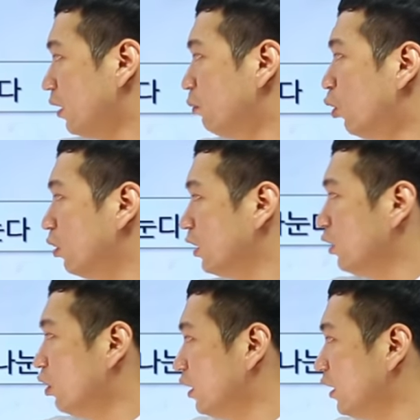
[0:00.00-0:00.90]
뭐
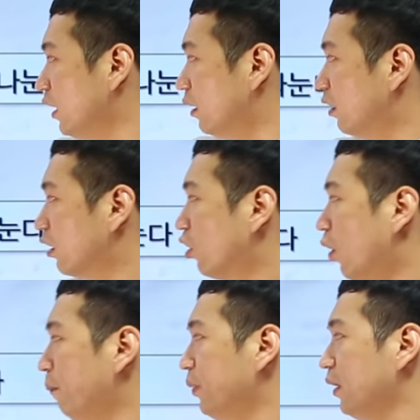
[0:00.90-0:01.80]
1월 1일
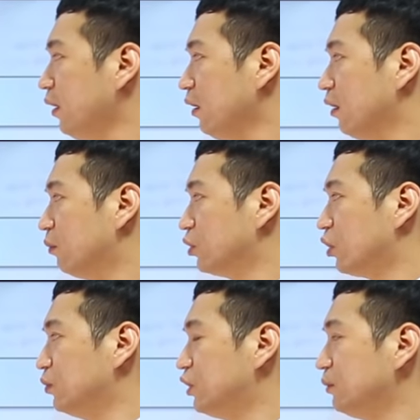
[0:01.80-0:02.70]
커피 뭐
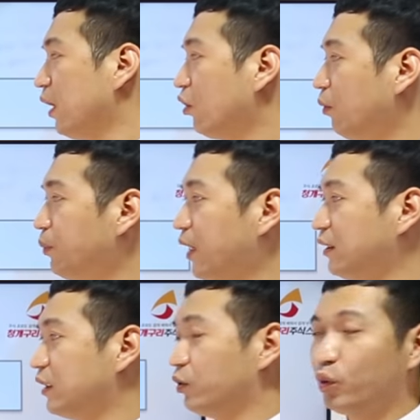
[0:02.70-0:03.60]
점심에 커피
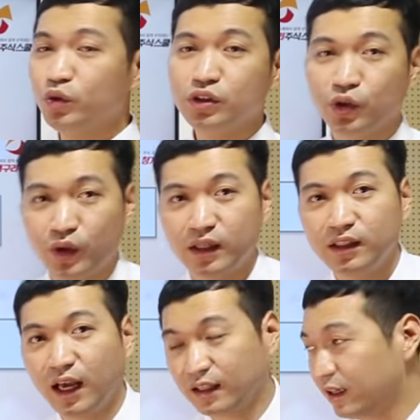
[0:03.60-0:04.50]
한 잔 이런 식으로
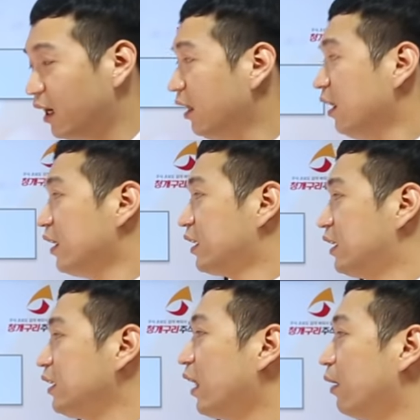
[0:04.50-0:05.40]
하는 게 아니라
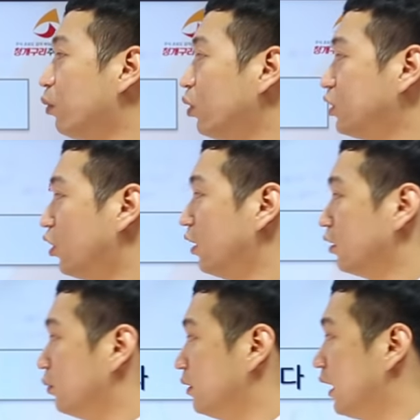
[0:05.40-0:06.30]
큰 항목을
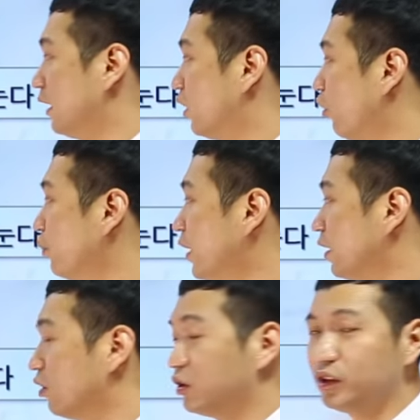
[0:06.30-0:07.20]
정하는 겁니다. 이
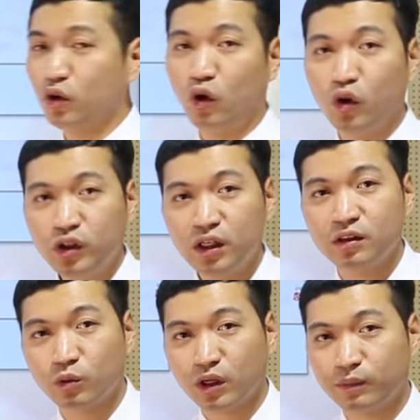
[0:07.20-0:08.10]
커피라는 것은 어디에
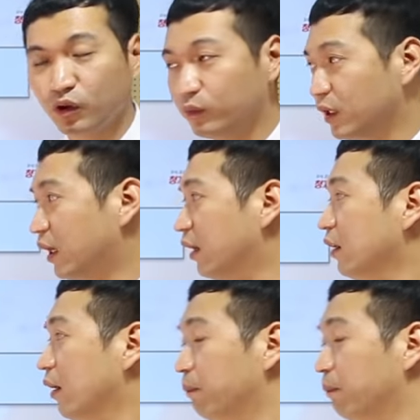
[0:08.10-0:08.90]
속하는 겁니까?